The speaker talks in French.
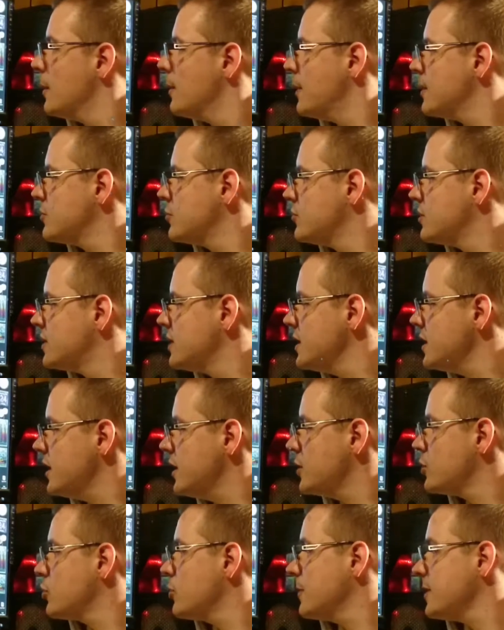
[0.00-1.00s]
pas de souci,
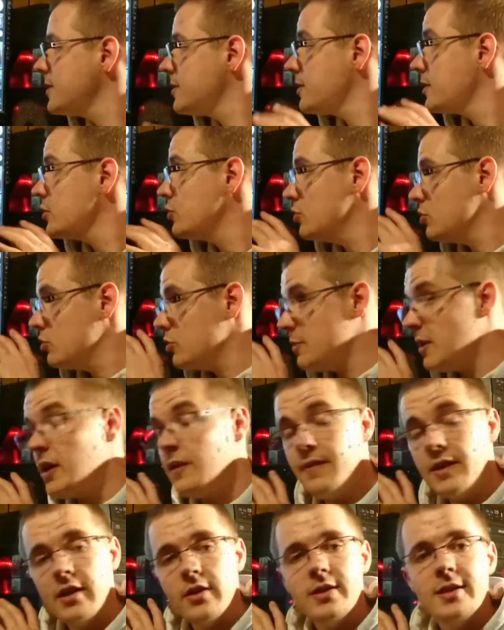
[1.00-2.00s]
et je commencerai justement
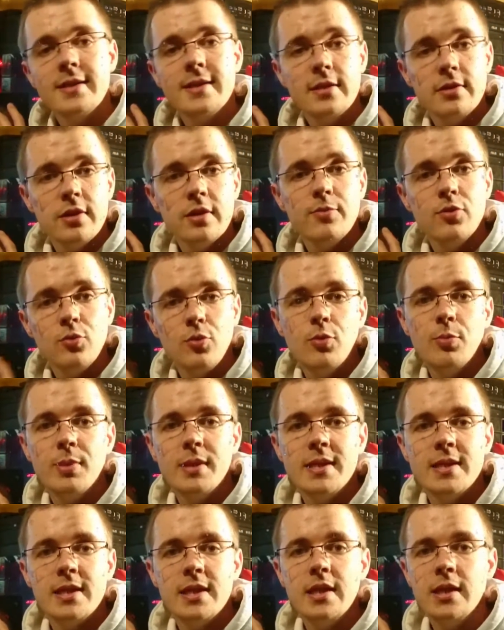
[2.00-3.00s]
avec un setup de mon
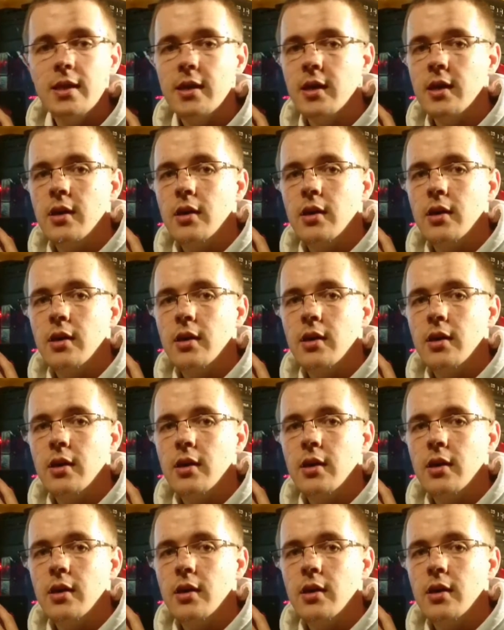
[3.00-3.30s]
PC,